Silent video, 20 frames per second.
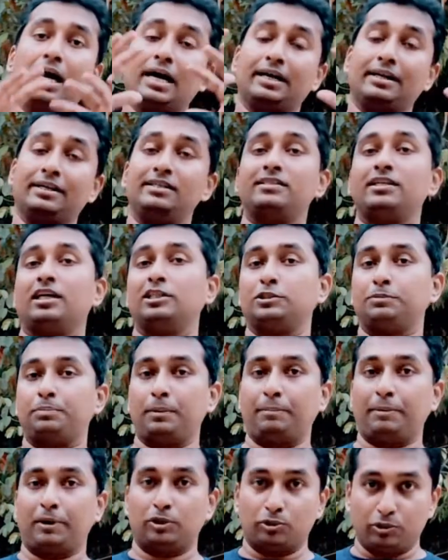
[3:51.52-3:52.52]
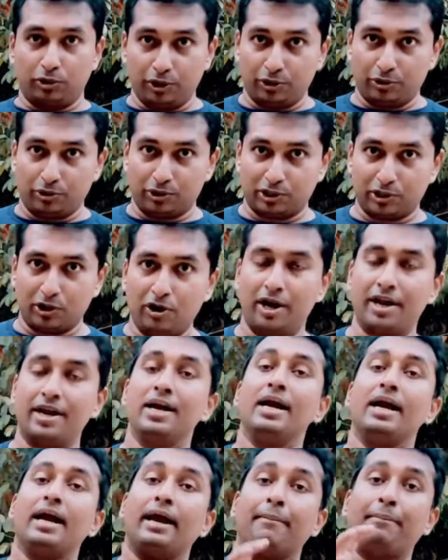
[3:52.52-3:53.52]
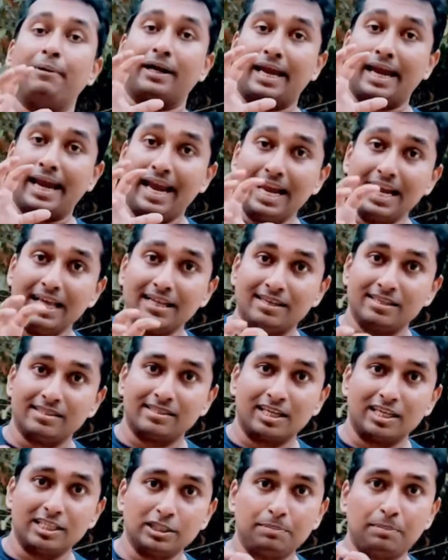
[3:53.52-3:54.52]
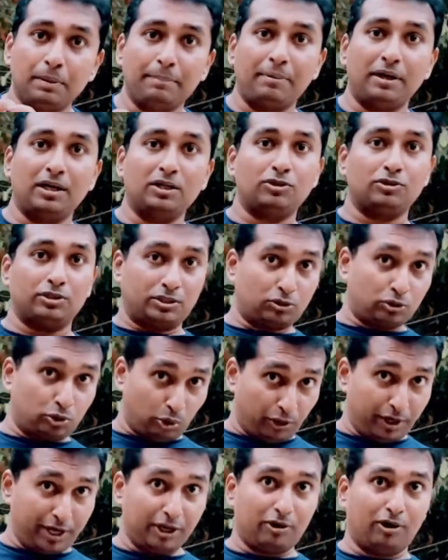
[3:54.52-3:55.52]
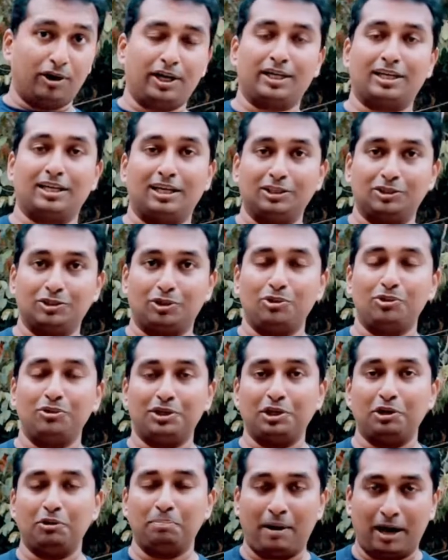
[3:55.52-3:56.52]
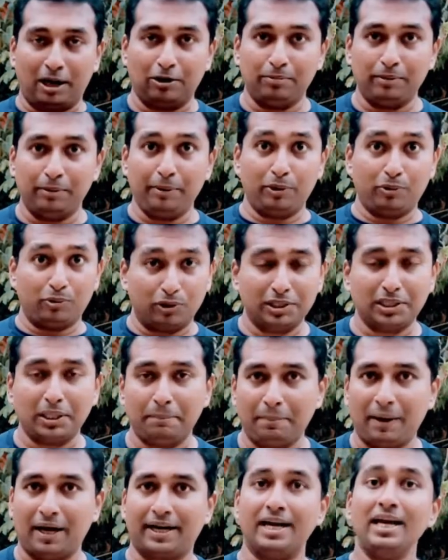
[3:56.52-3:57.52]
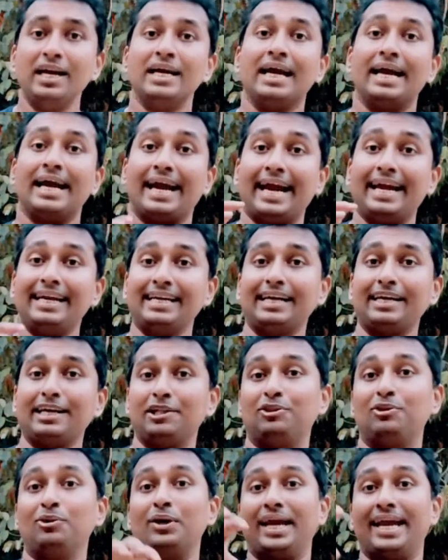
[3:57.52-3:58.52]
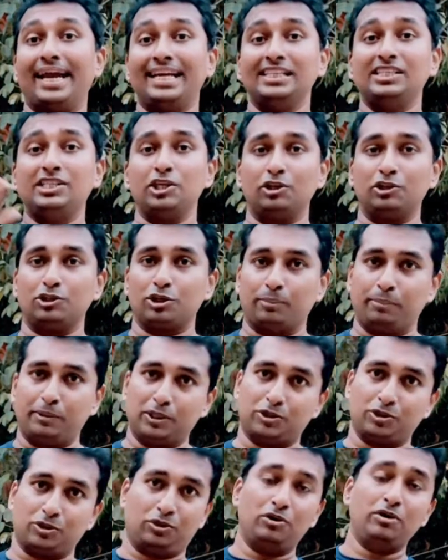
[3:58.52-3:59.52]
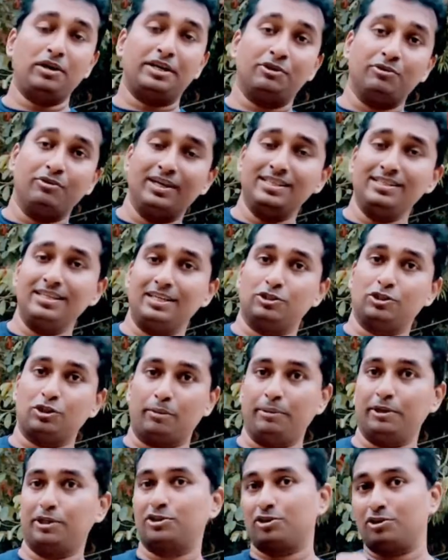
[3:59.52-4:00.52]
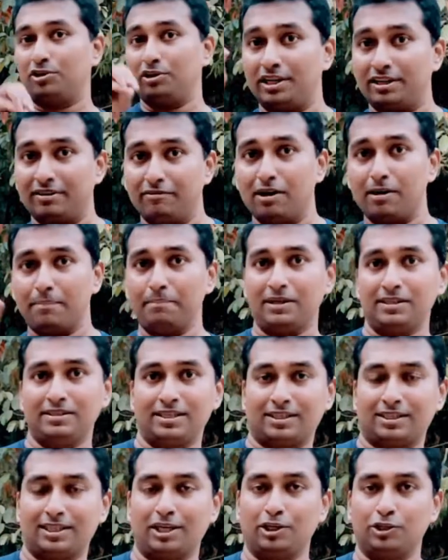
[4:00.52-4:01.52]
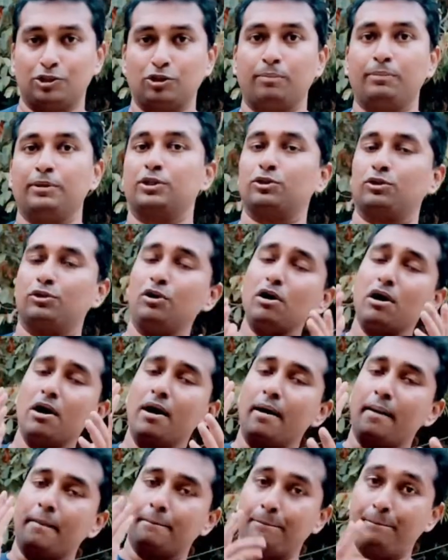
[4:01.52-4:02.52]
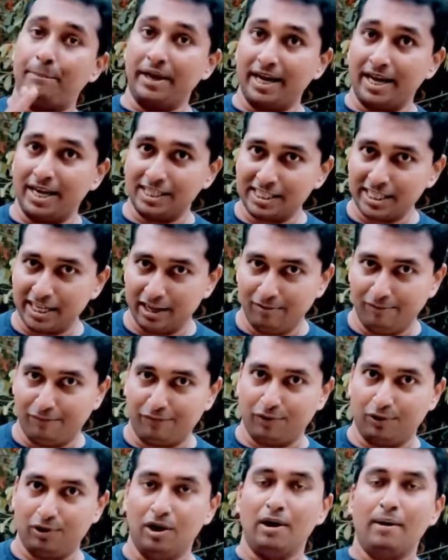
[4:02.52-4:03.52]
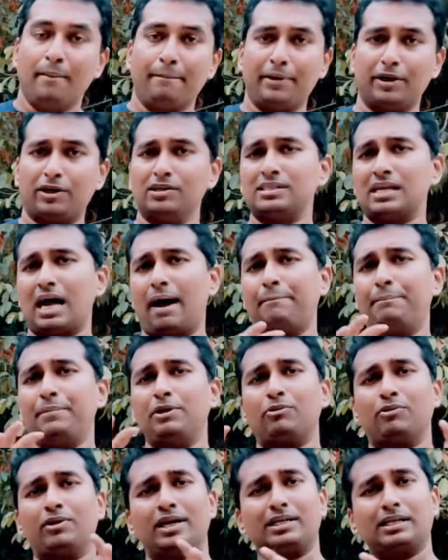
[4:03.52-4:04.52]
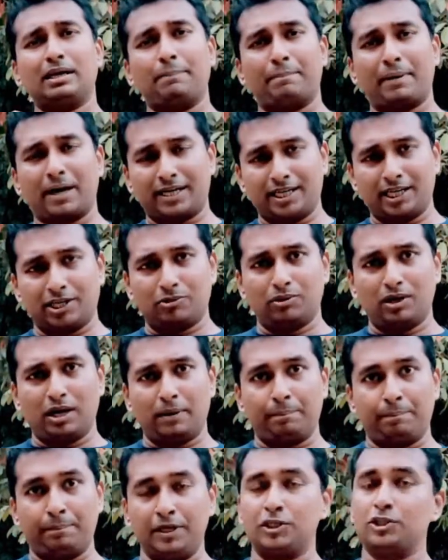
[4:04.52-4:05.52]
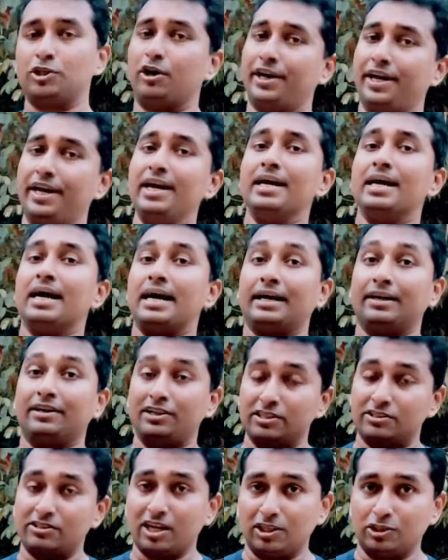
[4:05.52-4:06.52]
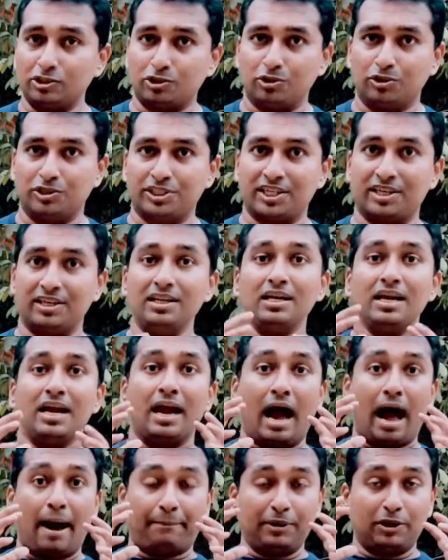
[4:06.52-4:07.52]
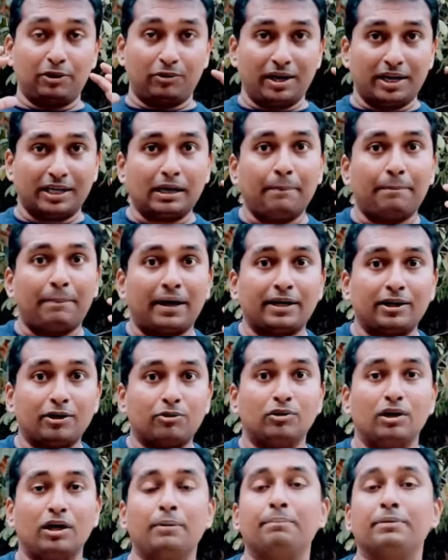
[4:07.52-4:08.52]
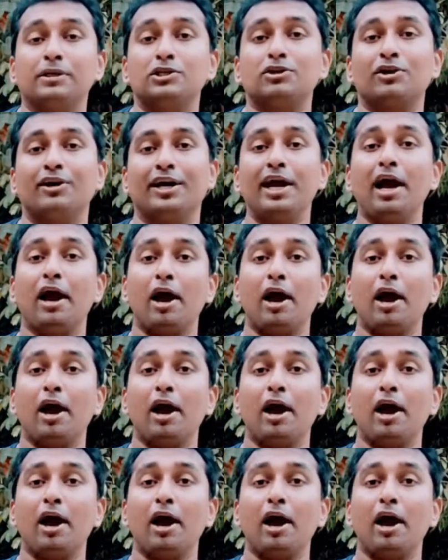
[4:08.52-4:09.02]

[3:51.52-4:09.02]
রিসার্চ পেপার তৈরি করতে হয় এবং এই রিসার্চ পেপার তৈরি করাটা যখন কেউ ভালোভাবে করতে পারে এটা কিন্তু এনজিওর জবের জন্য ইউএন এর জবের জন্য ডেভেলপমেন্ট সেক্টরের জবের জন্য বেশ হেল্পফুল বিকজ আপনি কোনো একটা পার্টিকুলার বিষয়ে রিসার্চ করছেন আপনি কোনো একটা পার্টিকুলার বিষয়ে